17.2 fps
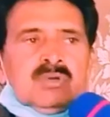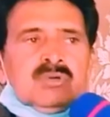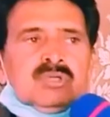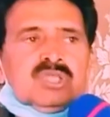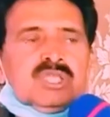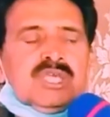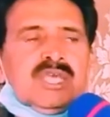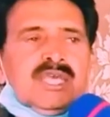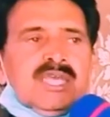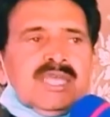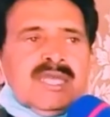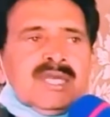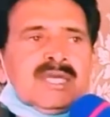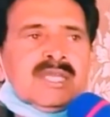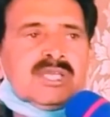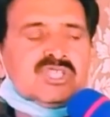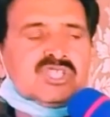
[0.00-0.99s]
होते हैं
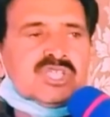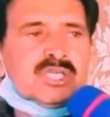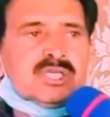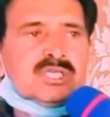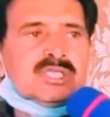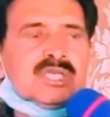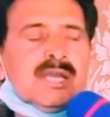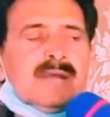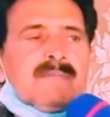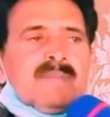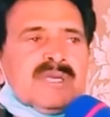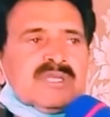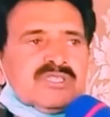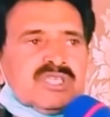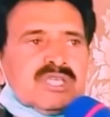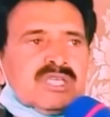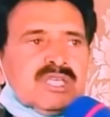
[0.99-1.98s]
एग्रेशन या
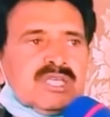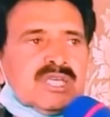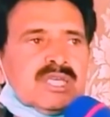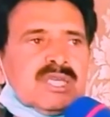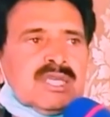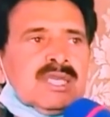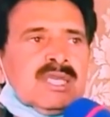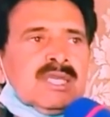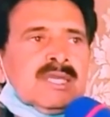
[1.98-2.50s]
बेचैनी के